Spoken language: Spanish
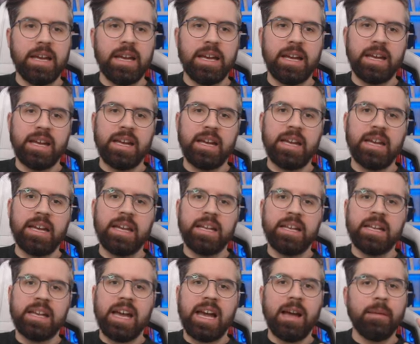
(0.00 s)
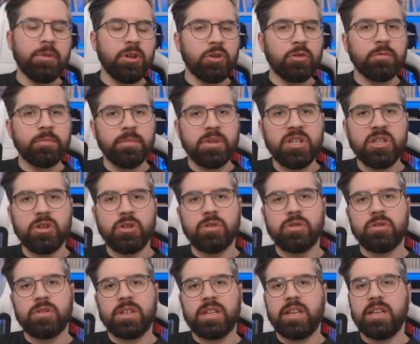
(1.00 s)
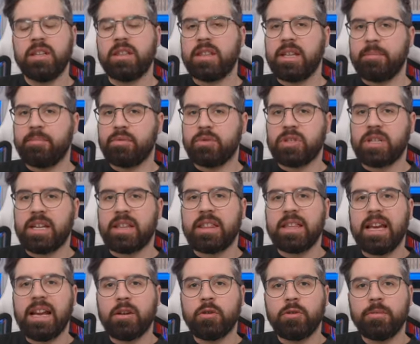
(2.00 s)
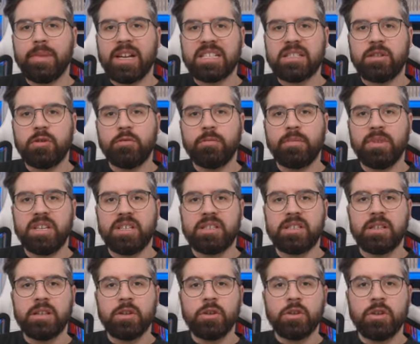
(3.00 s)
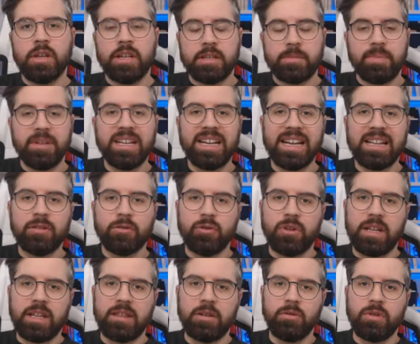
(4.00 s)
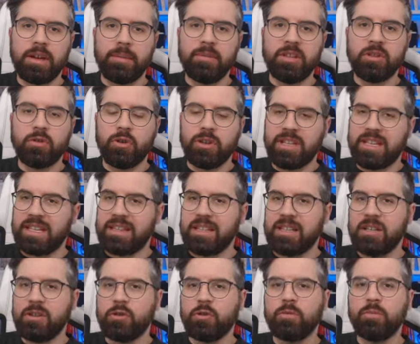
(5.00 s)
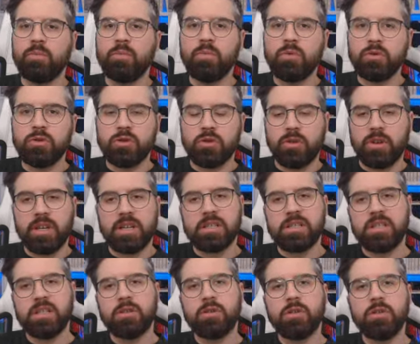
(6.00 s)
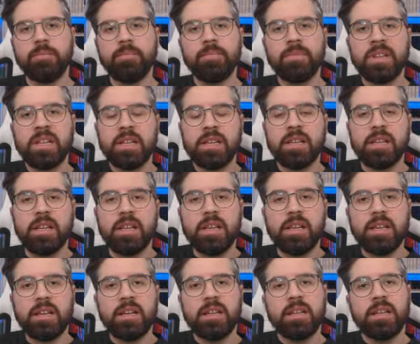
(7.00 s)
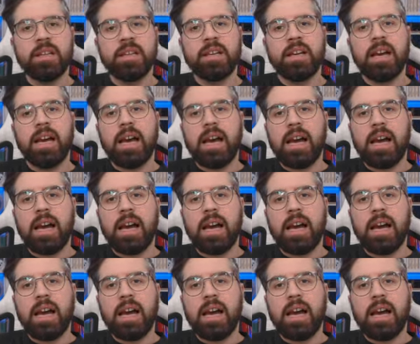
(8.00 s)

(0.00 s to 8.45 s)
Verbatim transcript: eh, ha habido un vídeo que hice pues hace algo más de un mes explicando la ciudad Bitcoin que ha tenido mucho éxito y